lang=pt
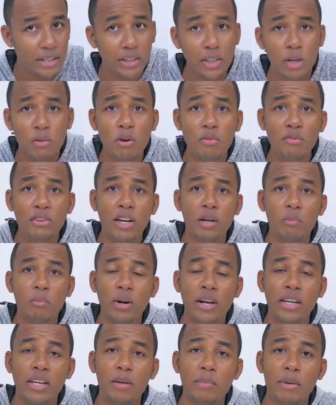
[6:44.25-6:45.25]
Então vou ficando
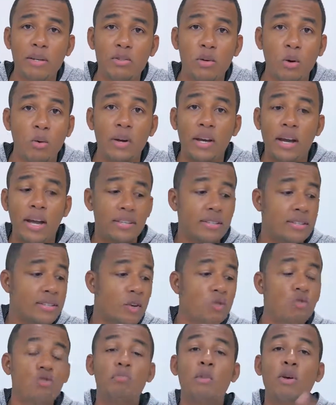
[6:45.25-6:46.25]
por aqui, pessoal. Esses
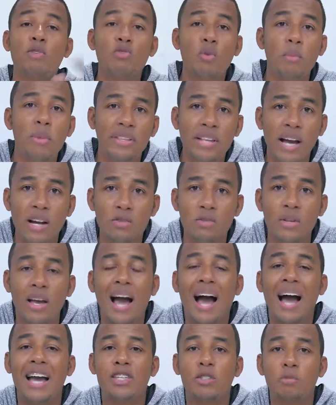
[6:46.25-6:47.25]
são os meus comentários
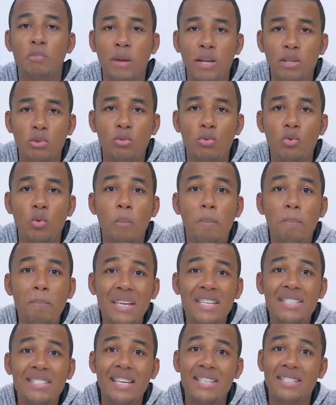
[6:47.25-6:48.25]
a respeito do
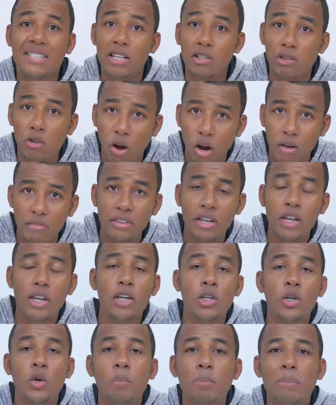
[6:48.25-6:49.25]
Mi CC9
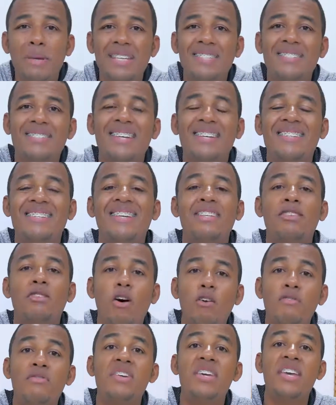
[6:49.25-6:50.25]
e o Mi
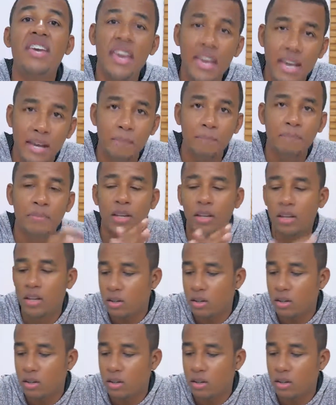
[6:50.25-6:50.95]
CC9e.